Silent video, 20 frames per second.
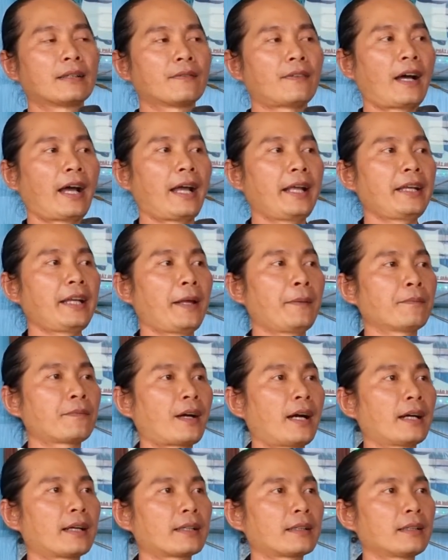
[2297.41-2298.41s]
phải niệm
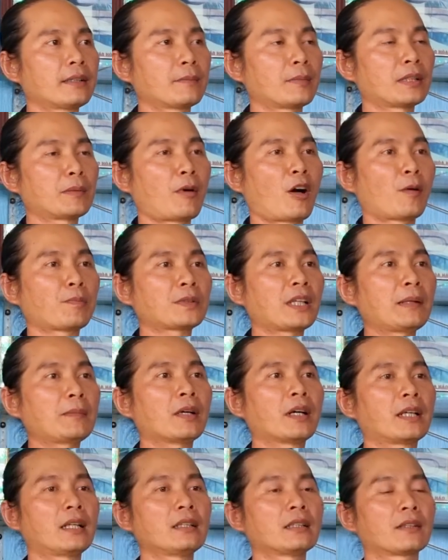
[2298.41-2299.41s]
Phật từ một tới
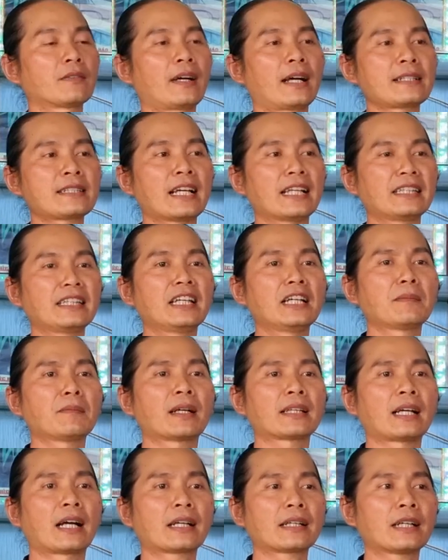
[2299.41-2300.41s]
mười để được vãng sanh. Nhưng
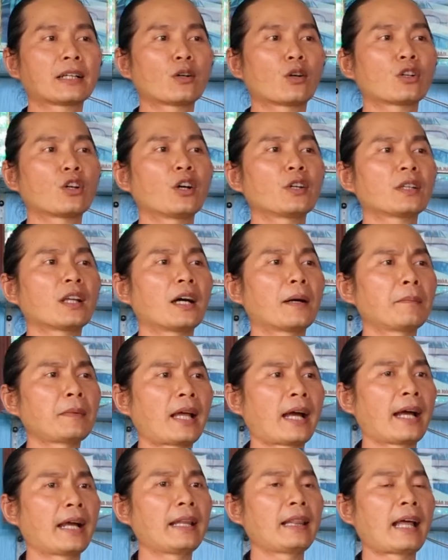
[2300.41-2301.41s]
mà thật ra con nói tóm
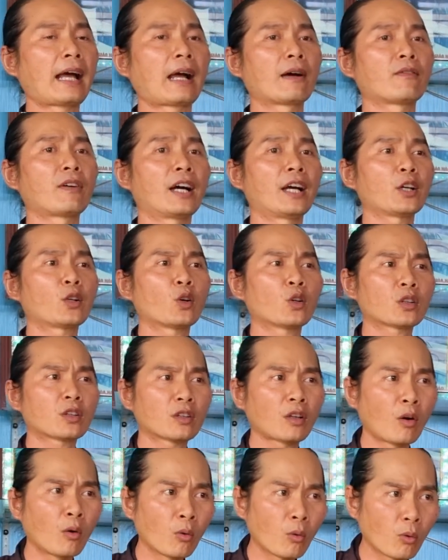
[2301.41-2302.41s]
lại là phải có
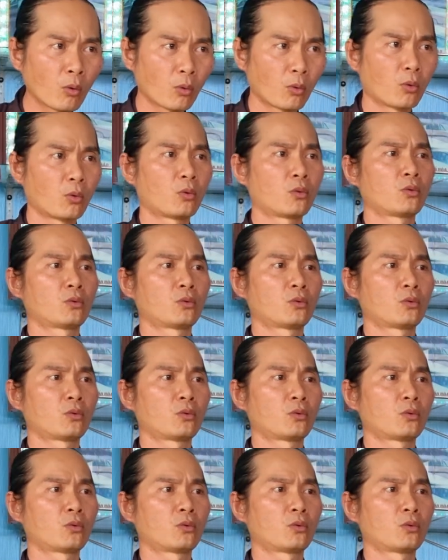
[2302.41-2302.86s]
tu